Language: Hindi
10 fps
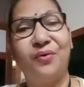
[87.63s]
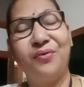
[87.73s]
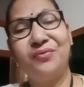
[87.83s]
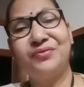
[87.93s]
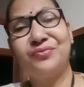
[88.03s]

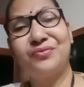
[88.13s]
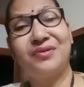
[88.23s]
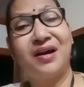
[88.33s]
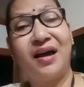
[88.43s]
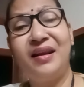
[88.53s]
और जो
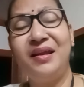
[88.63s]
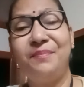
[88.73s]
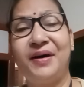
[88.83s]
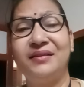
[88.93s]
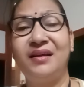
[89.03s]
काले
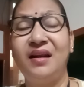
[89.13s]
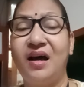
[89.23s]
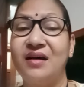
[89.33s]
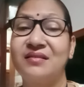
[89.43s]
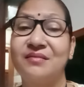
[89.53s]
बादल
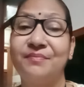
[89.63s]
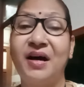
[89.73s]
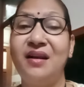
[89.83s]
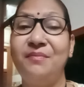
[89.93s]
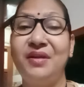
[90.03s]

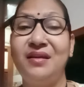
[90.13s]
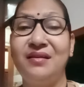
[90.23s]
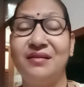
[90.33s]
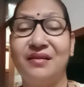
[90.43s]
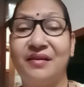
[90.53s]
आसमान में
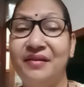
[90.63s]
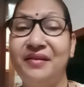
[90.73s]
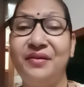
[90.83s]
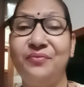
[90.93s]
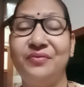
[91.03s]

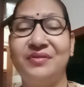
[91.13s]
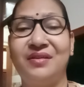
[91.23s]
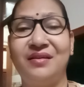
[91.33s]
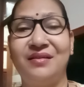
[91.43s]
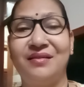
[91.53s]
घिरे हुए
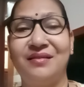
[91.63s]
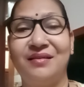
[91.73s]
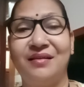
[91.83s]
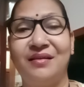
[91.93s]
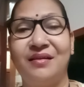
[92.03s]
थे
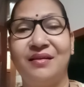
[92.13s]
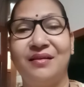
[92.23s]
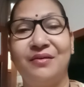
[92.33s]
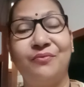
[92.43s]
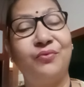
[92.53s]

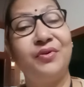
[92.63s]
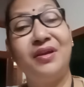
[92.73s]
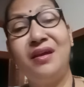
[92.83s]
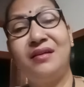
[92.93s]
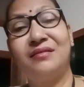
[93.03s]
वो
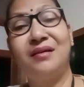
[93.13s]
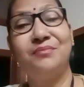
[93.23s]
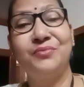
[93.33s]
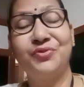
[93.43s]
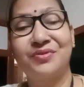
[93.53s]
एकदम
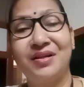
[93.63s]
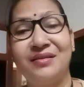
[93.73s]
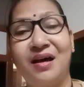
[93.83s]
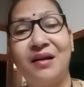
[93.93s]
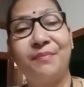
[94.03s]

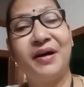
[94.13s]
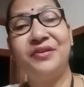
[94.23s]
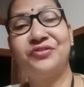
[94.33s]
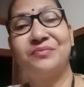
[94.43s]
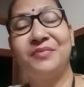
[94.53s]
मूसलाधार
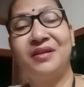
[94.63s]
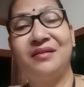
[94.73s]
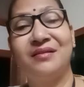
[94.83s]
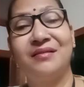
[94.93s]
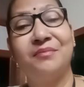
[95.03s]
बारिश में
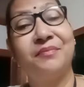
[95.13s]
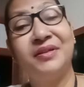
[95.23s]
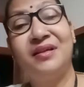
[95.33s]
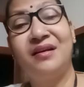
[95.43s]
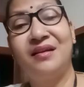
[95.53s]

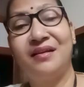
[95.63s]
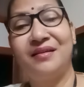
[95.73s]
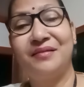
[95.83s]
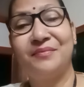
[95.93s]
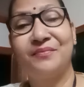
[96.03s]
बदल गए
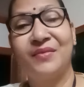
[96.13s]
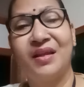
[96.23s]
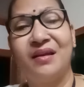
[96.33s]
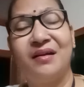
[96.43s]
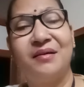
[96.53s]

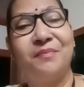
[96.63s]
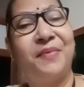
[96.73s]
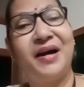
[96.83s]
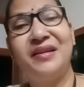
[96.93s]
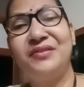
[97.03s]

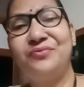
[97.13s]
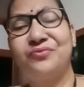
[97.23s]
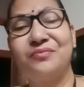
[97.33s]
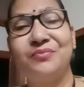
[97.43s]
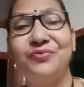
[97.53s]
बारिश
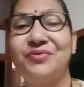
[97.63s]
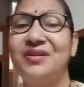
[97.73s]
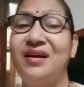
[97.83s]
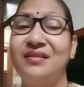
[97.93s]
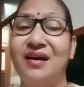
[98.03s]
जो
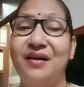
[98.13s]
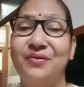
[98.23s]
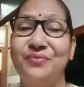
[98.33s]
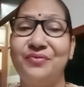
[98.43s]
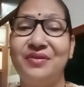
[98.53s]
मूसलाधार
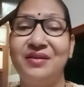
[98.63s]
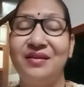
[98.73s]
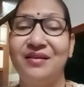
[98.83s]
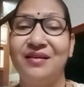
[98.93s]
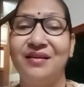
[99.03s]
हुई
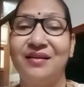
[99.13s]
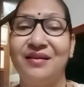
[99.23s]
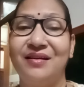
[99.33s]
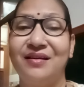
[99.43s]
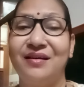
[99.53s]

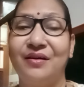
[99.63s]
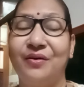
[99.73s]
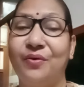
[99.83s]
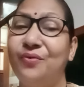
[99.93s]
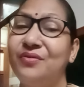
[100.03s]

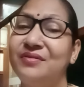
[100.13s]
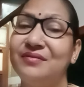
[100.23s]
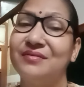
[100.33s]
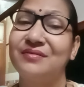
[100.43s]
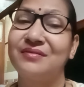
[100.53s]
और
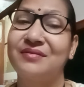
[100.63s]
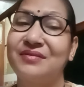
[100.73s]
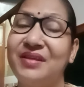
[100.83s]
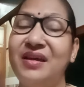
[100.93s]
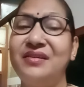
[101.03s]

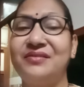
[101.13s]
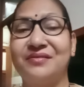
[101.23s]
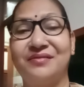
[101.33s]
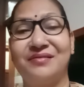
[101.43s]
तेज